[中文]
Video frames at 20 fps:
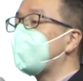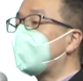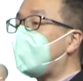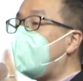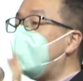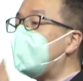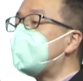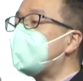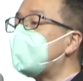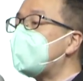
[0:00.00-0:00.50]

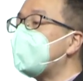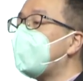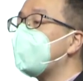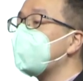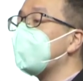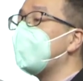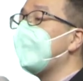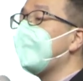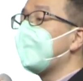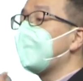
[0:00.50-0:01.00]
看见到
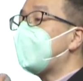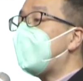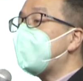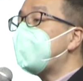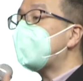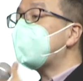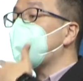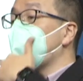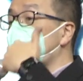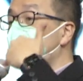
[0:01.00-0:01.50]
的那
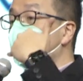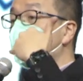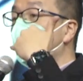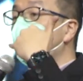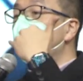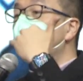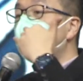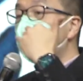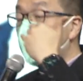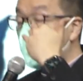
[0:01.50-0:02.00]
边所说
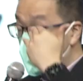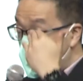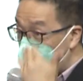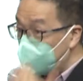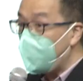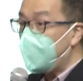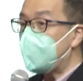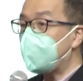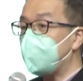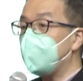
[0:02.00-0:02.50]
的是
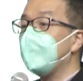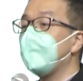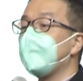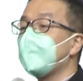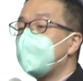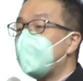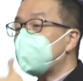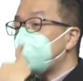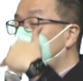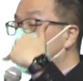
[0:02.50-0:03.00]
对的，
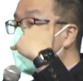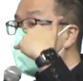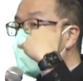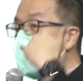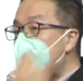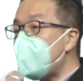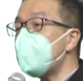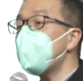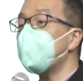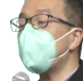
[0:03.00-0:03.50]
那种
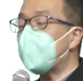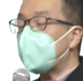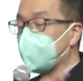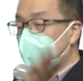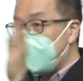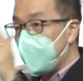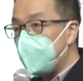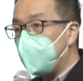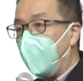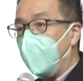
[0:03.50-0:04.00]
黑变
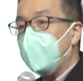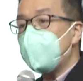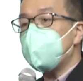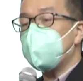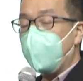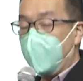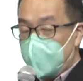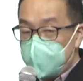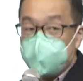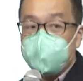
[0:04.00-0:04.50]
成白，
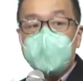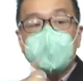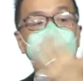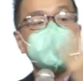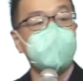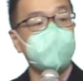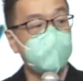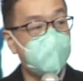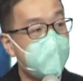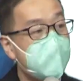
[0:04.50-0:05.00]
白变
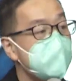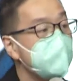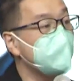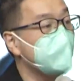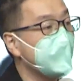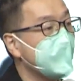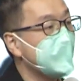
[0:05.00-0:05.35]
成黑，